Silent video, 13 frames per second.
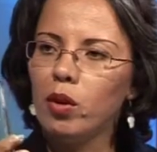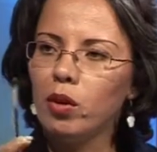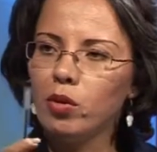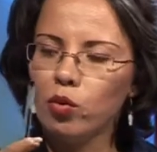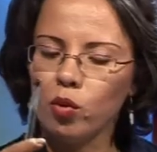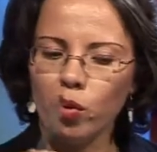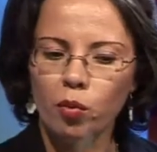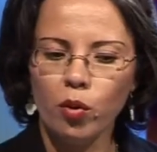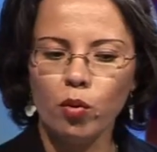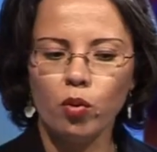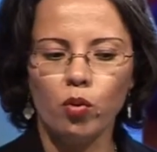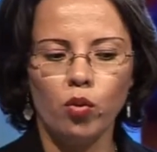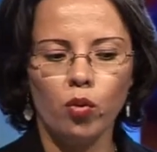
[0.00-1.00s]
تزور
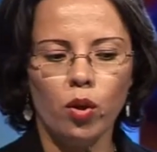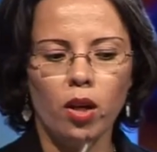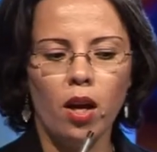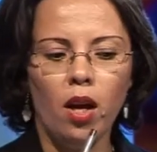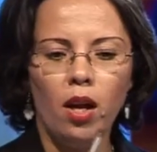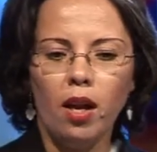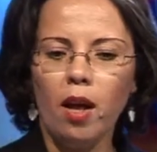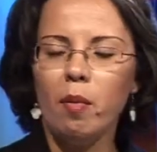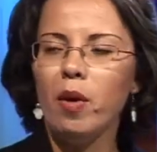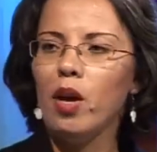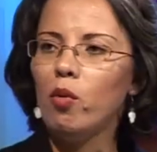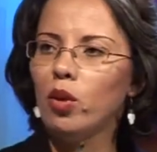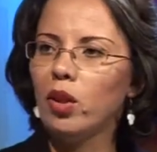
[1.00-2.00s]
البيوت وتزور
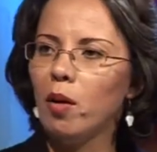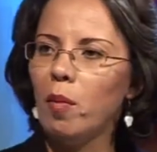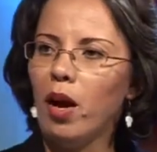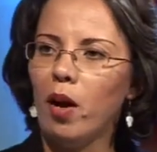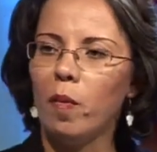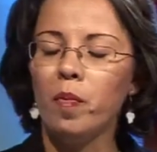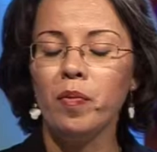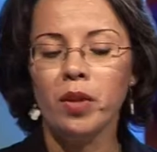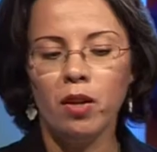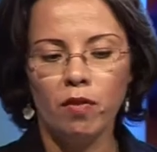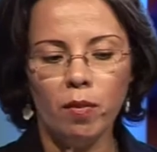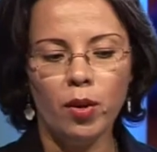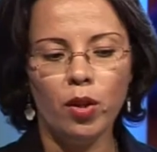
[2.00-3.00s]
الاباء وتبعهم
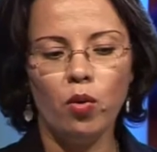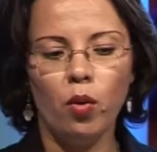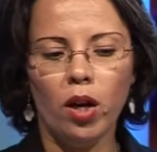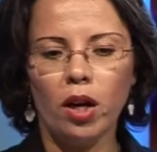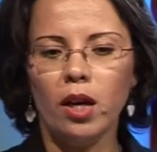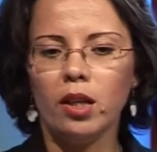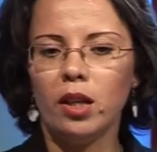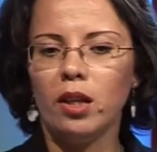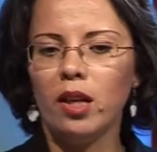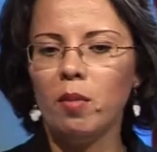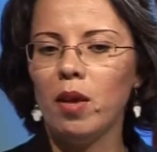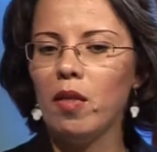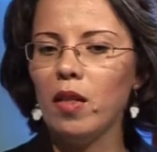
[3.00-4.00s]
فما دول قادره انها
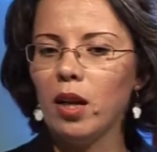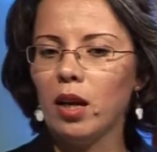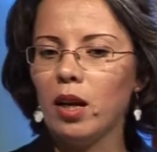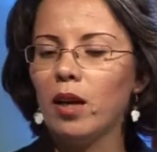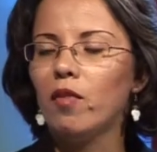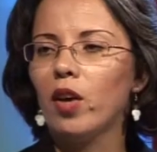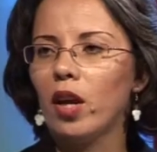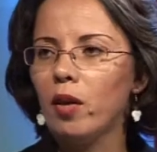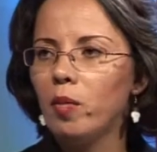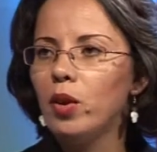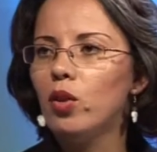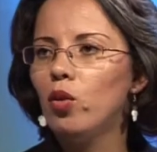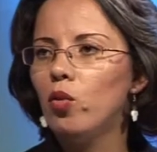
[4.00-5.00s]
تعمل هذاك لكن في
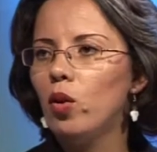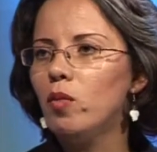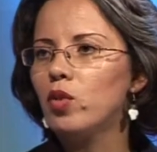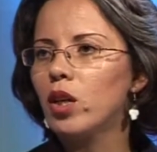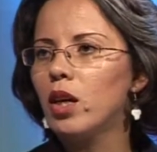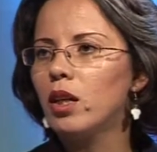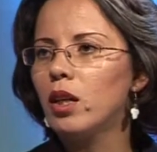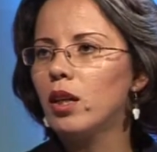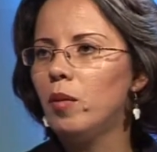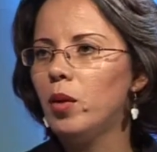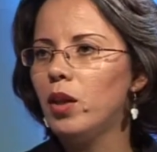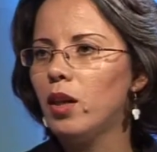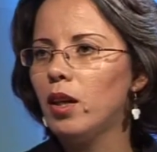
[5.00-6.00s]
اغلبيه الدول مش قادره
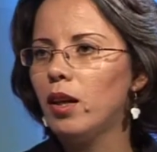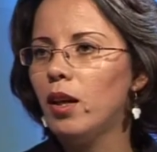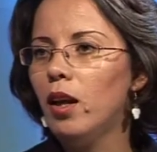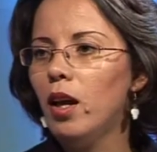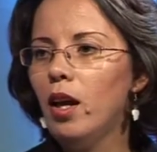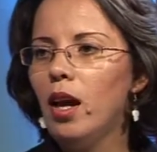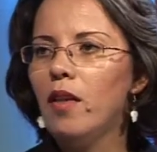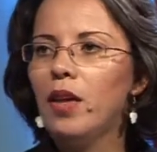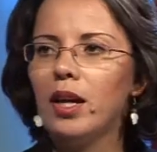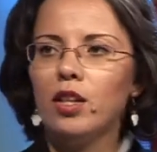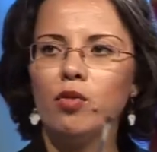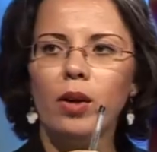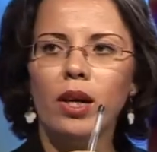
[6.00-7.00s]
تعمل هذاك هذاك
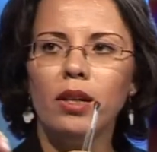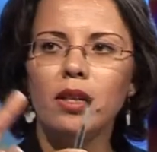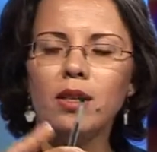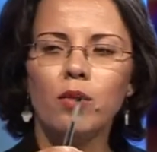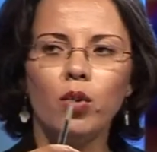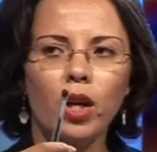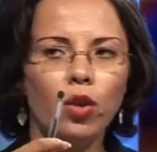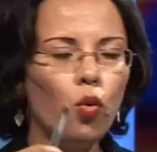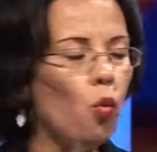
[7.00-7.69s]
علاش واحد لازم يكون عنده